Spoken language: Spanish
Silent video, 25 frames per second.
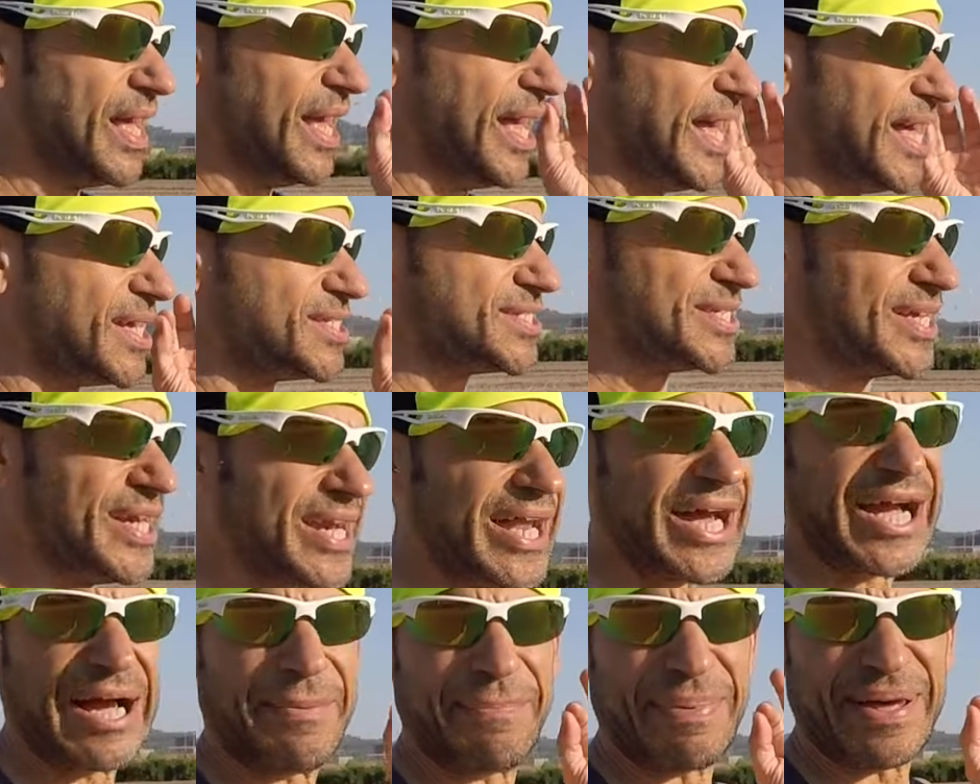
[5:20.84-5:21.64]
es
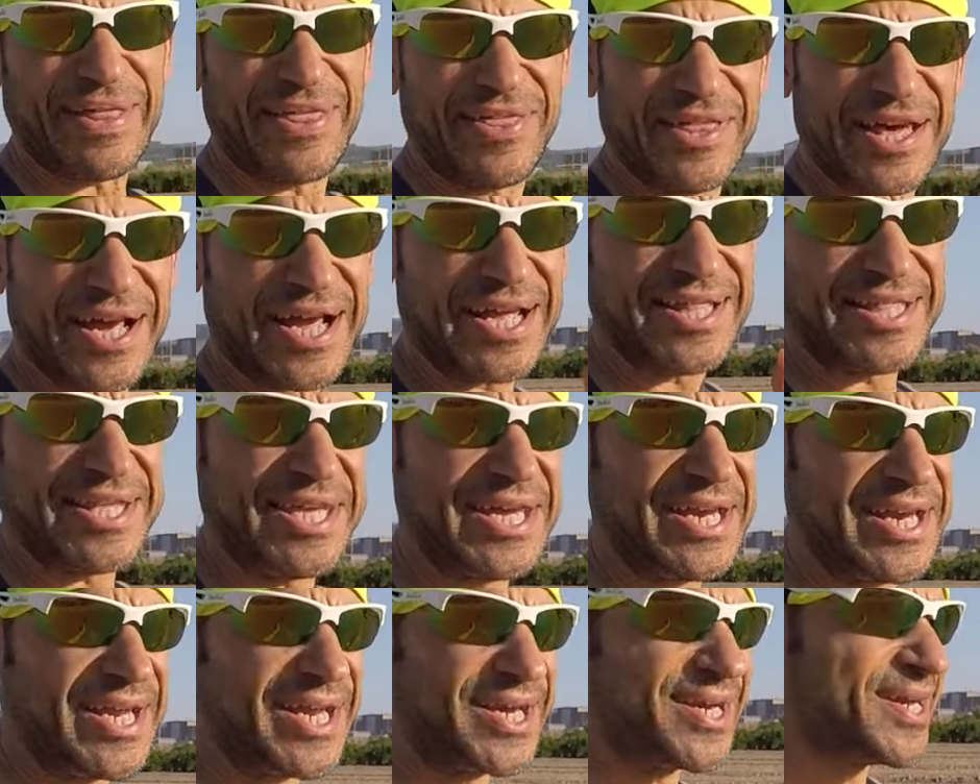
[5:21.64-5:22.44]
la capacidad que
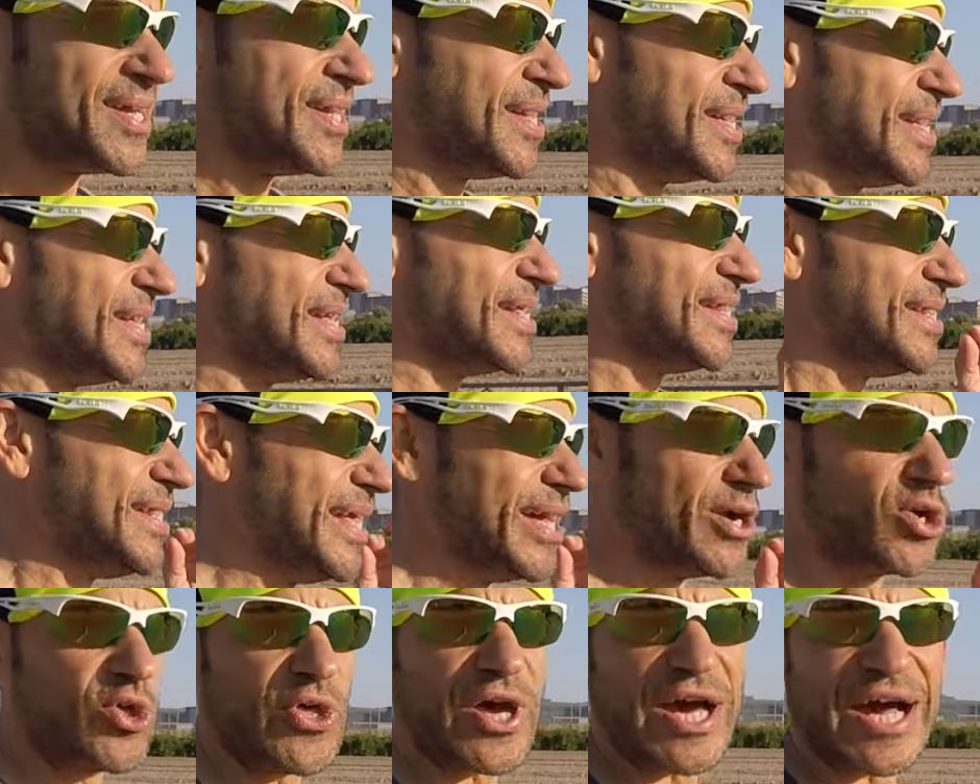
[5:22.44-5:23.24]
tienen
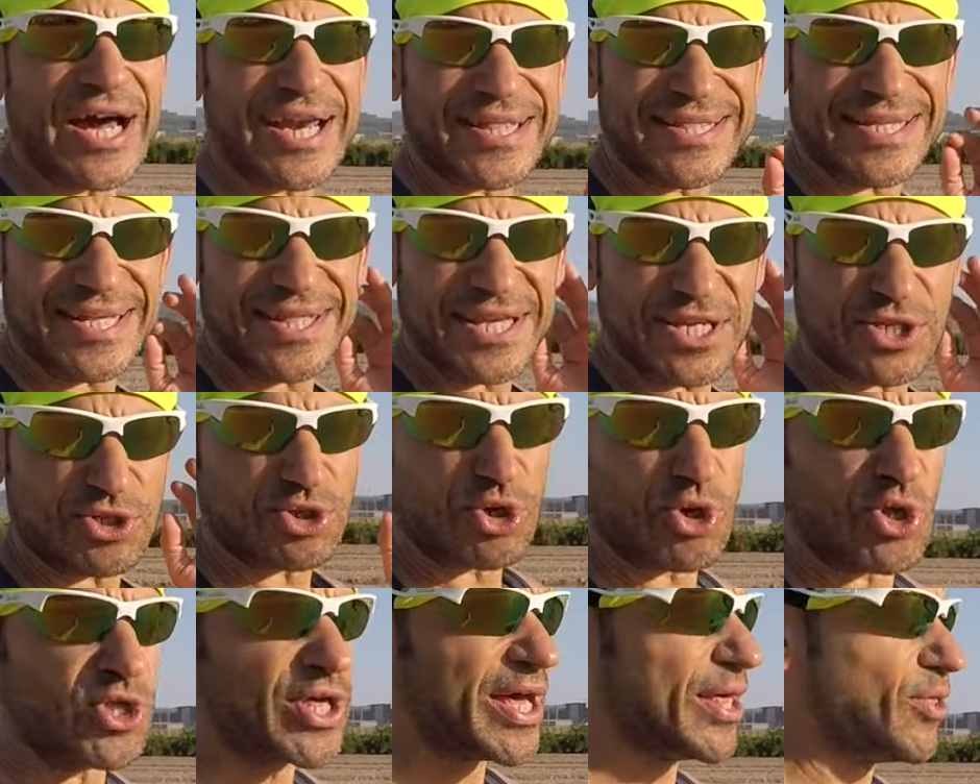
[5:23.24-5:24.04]
de no dejarte
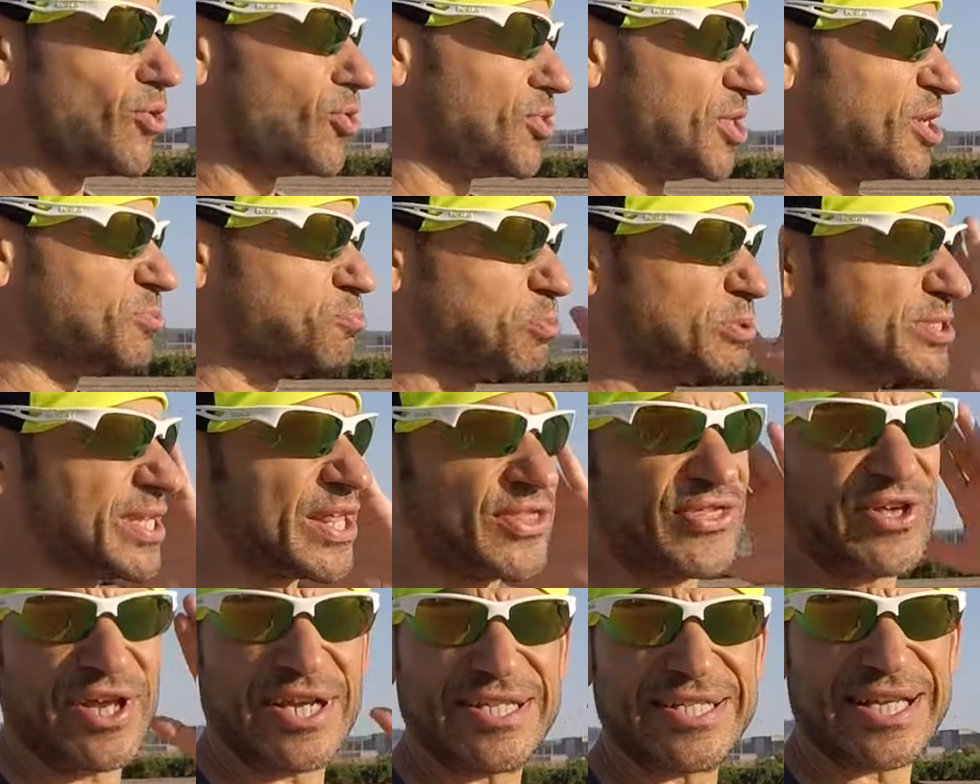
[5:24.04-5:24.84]
destrozado después de
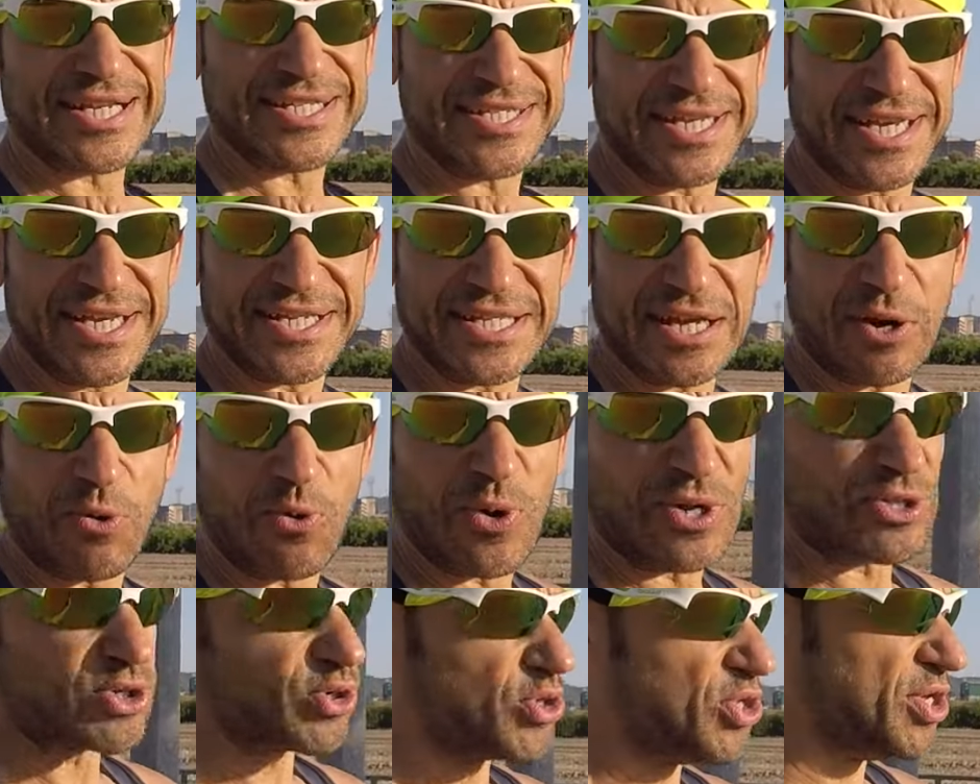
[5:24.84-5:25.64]
hacer estas series de
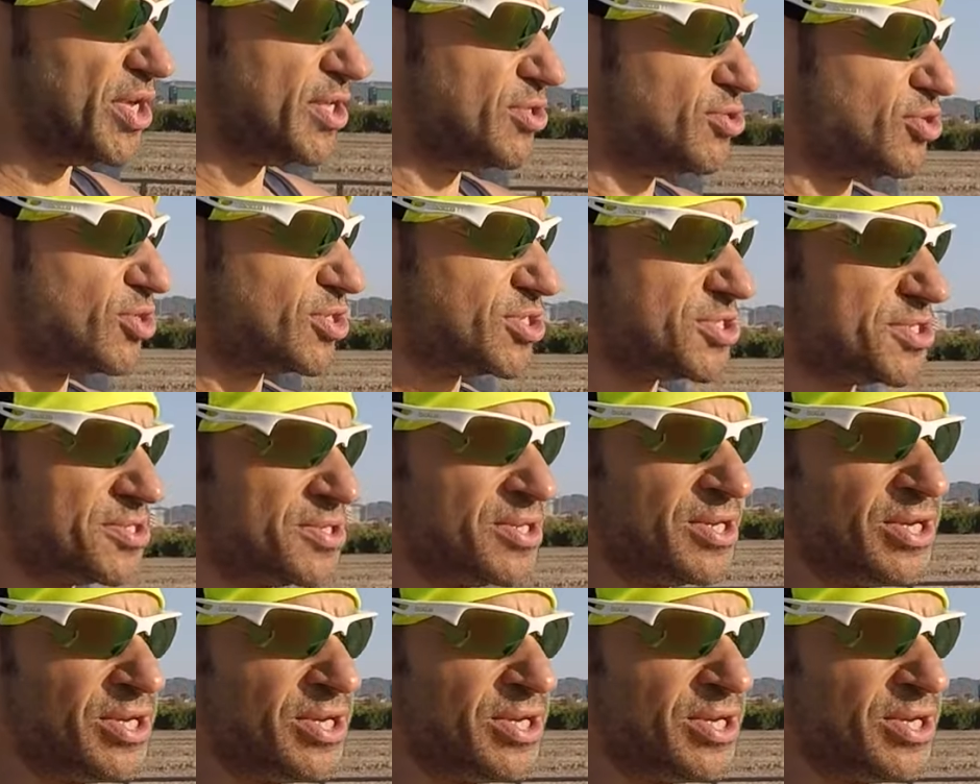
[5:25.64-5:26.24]
400.